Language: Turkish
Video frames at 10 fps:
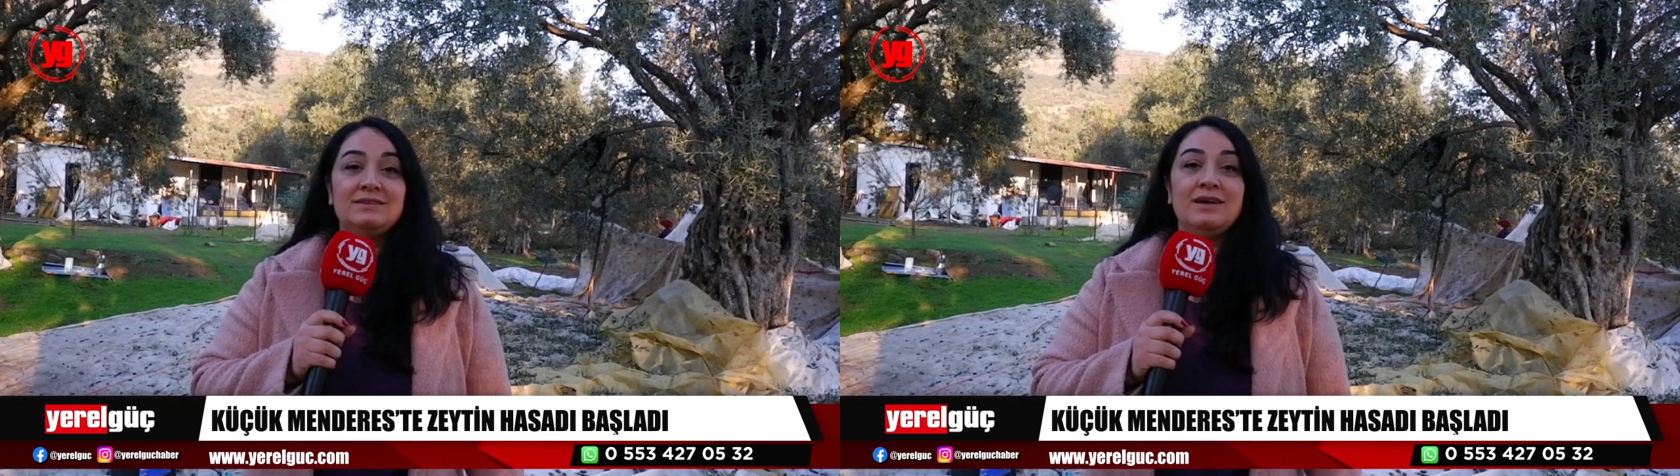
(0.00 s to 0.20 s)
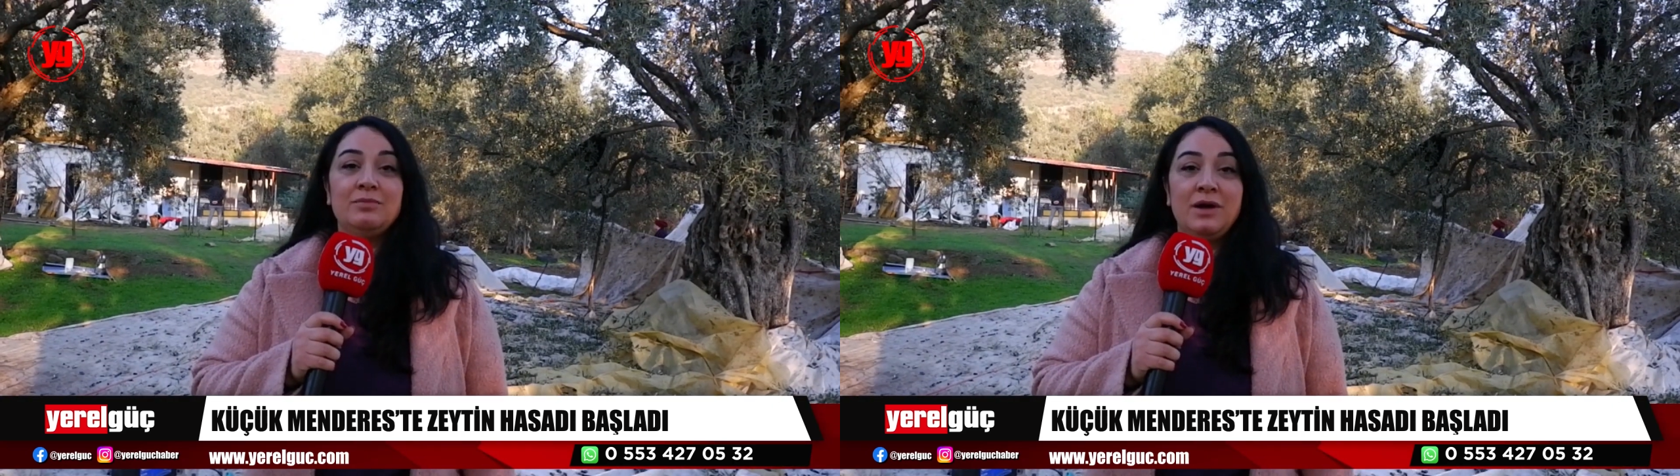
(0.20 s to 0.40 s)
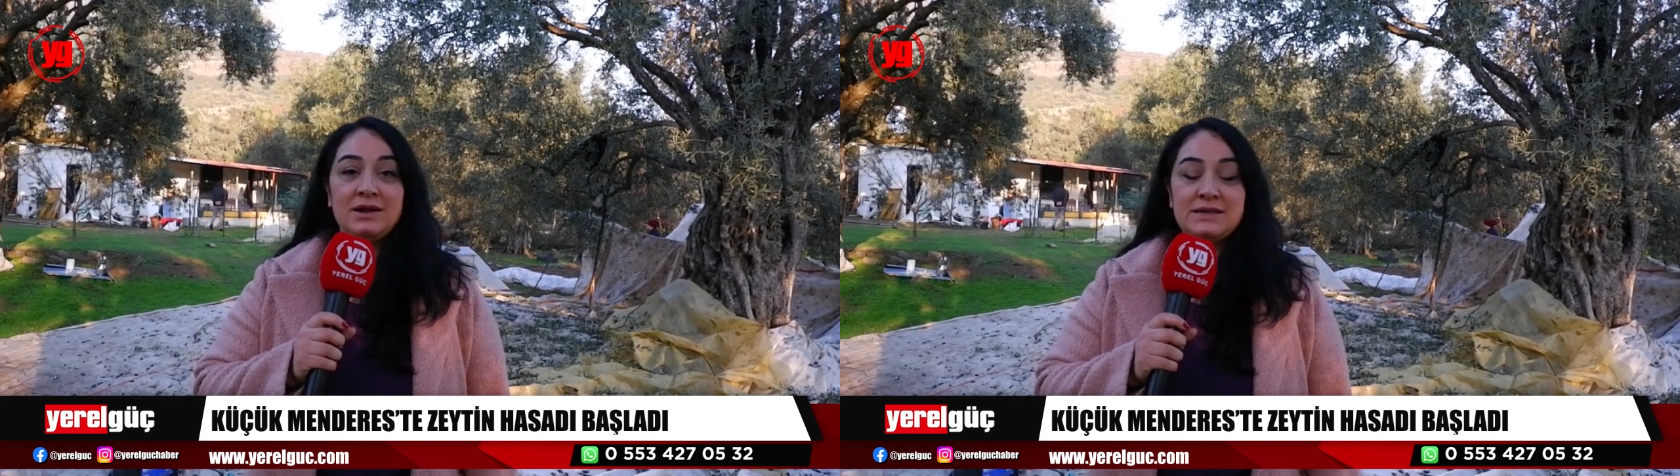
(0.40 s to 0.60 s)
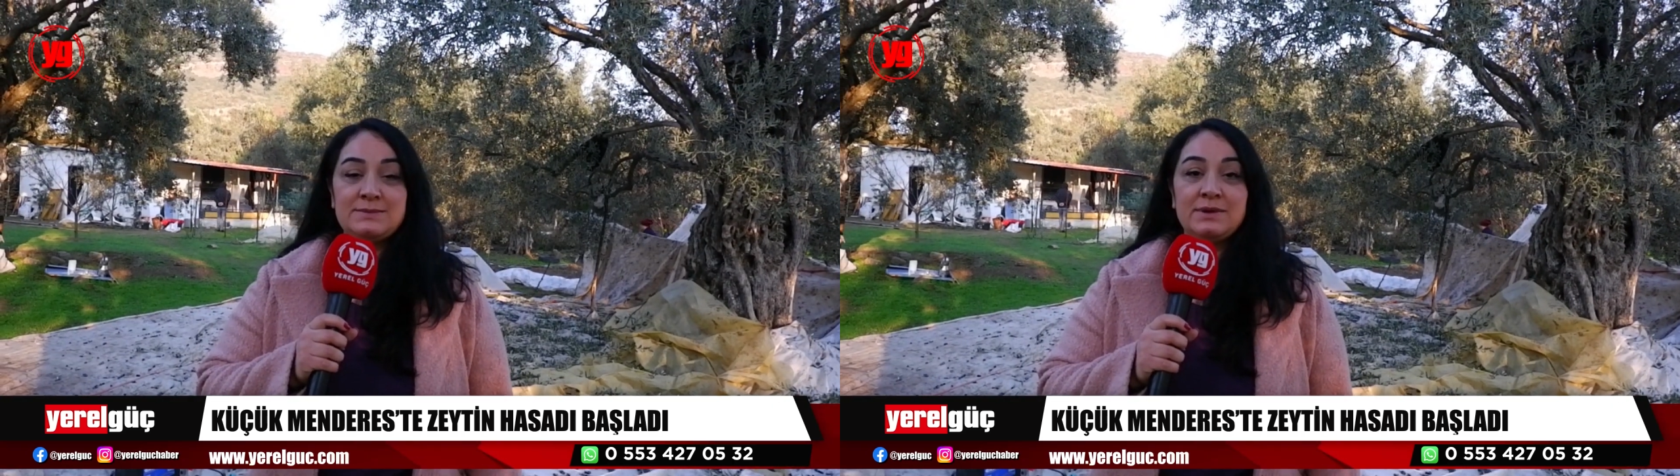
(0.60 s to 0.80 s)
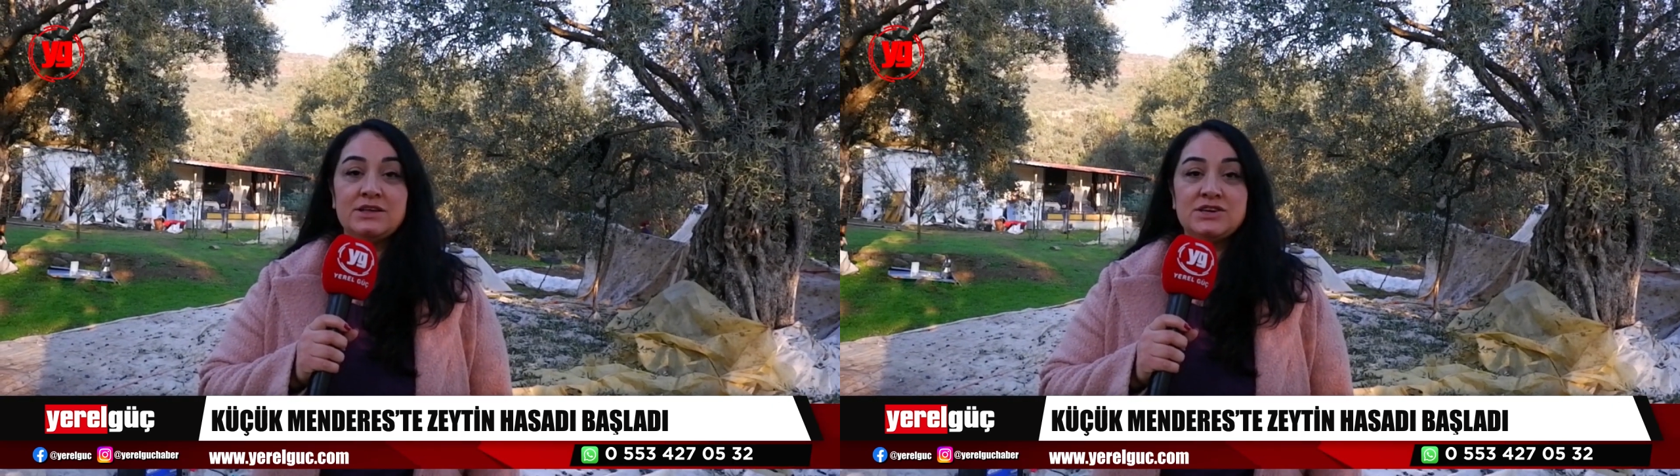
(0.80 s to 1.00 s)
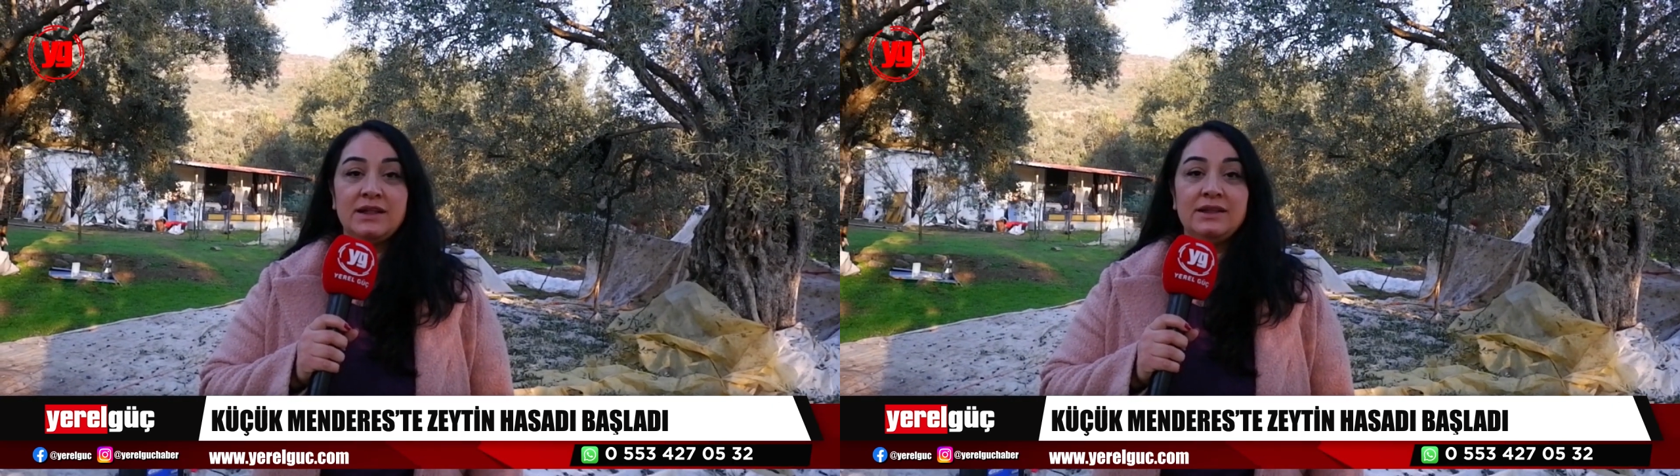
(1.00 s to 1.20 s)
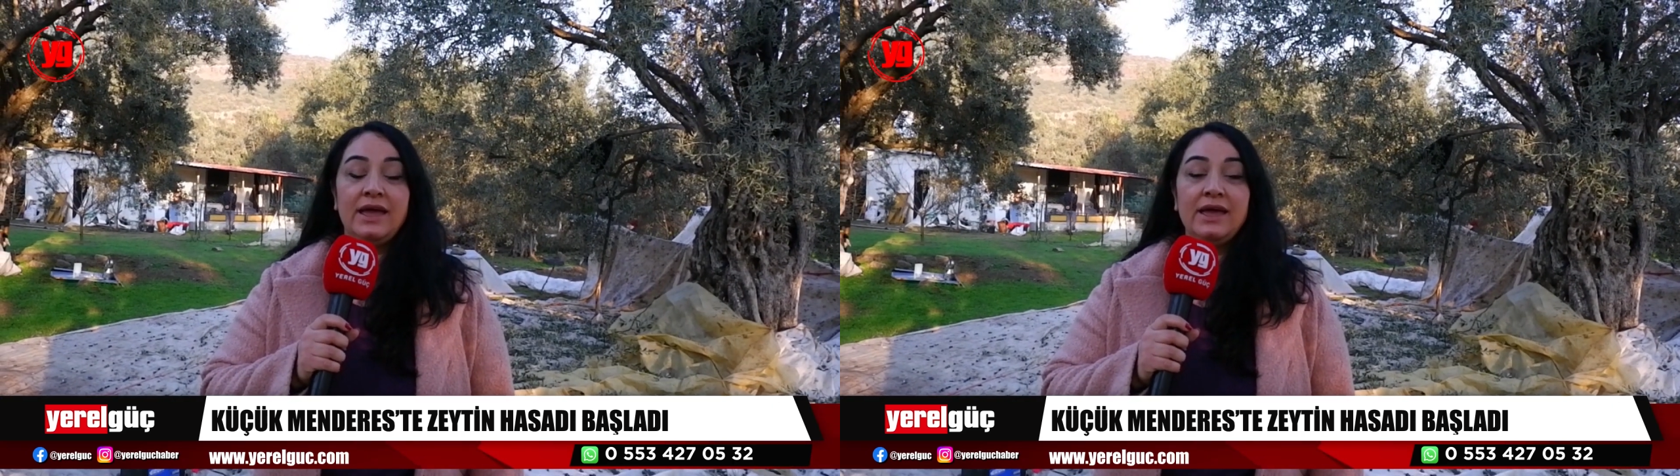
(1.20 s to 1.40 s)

kitaplarda ismi geçen